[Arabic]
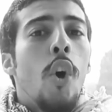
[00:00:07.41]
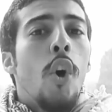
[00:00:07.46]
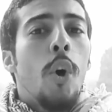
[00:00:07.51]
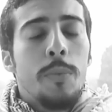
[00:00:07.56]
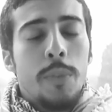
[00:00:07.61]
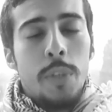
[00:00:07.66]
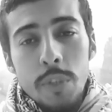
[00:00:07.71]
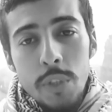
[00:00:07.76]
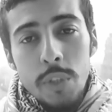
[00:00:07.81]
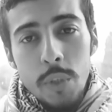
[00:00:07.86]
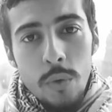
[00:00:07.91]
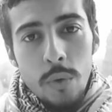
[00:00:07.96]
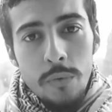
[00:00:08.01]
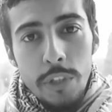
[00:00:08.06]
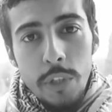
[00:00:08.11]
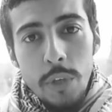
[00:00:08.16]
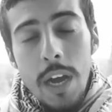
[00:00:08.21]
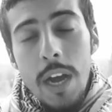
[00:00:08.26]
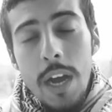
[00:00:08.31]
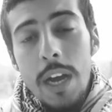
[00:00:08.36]
وبتنشروا
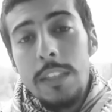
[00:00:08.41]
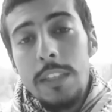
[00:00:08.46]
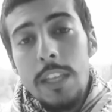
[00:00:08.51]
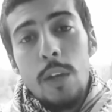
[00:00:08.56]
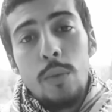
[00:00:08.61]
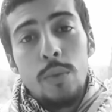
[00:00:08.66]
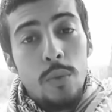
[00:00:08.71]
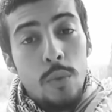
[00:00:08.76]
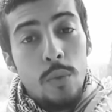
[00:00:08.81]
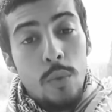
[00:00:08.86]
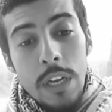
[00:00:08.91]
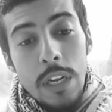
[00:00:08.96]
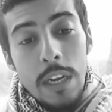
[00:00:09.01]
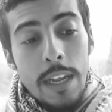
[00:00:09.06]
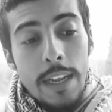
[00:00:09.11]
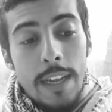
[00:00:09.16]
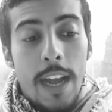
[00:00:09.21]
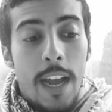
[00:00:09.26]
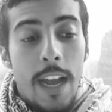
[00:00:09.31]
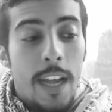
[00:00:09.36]
فيديوهاتنا وتدونا
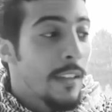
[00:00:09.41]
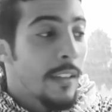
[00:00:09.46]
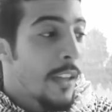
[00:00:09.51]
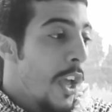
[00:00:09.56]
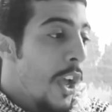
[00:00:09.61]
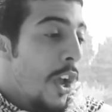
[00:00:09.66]
لايكات